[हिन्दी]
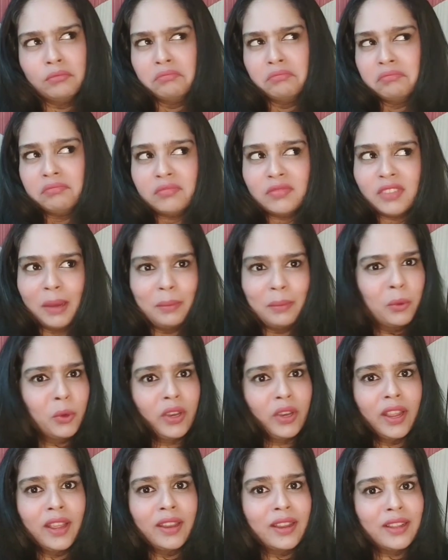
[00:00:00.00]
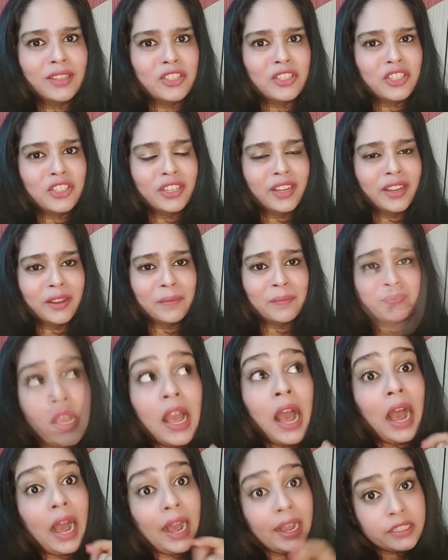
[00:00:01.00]
ना बुरी है ना अच्छी है
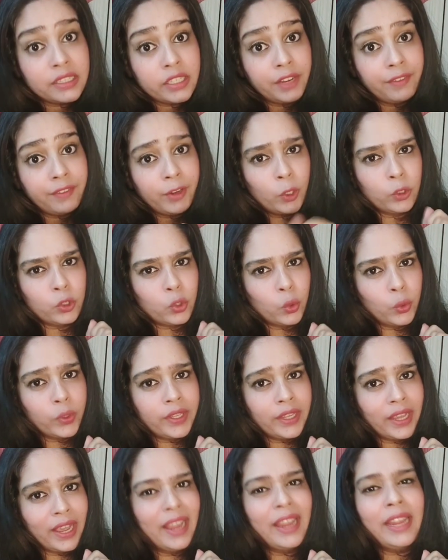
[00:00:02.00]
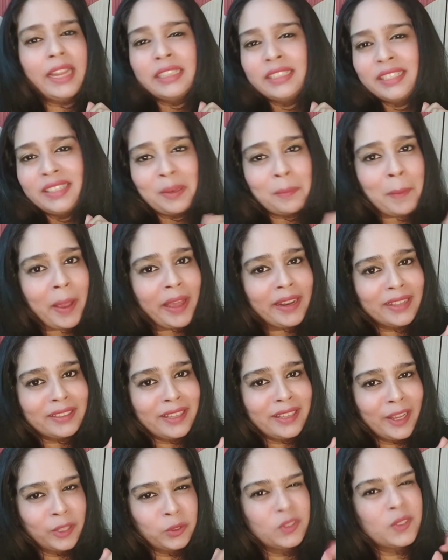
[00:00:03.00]
आज ये वीडियो शूट किया है इतनी मेहनत
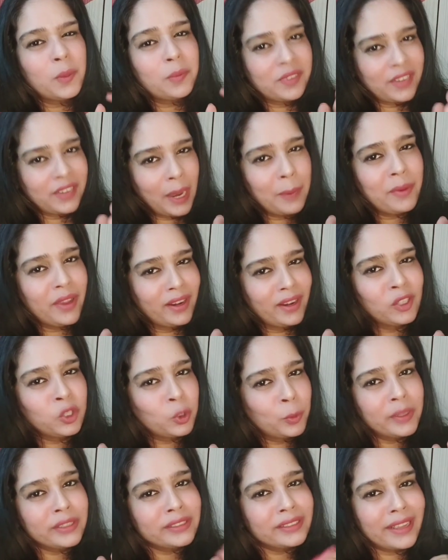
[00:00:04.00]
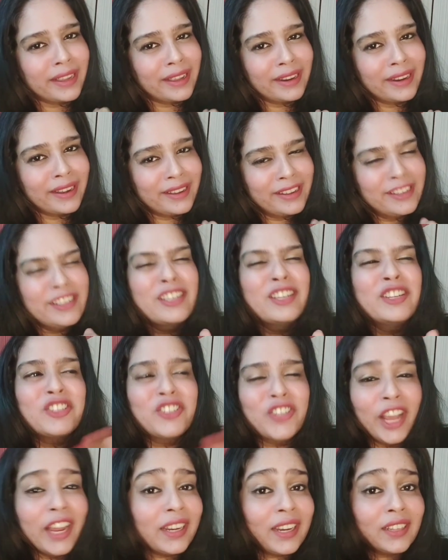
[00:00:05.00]
की है तो सब्सक्राइब करना तो बनता है ना
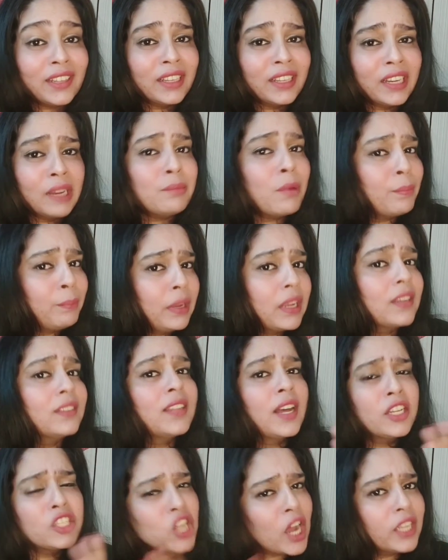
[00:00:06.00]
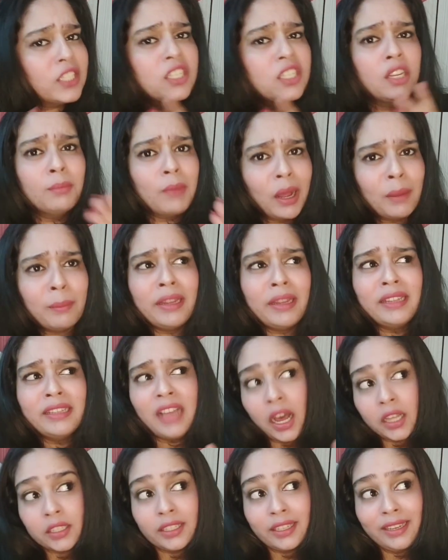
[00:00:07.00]
शेयर कर देना मम्मी के साथ चाची मामी
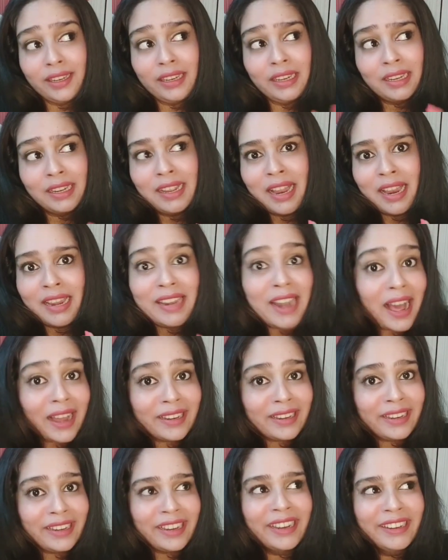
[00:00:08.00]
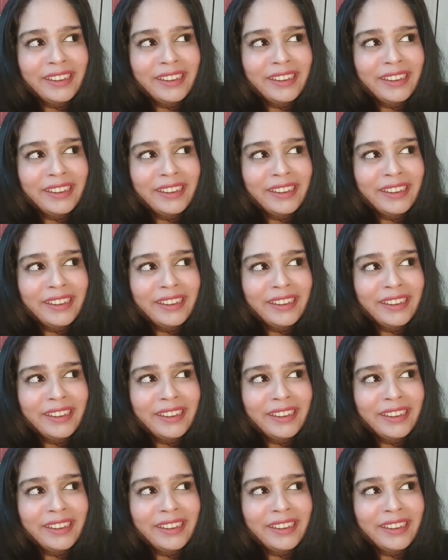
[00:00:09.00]
दादी नानी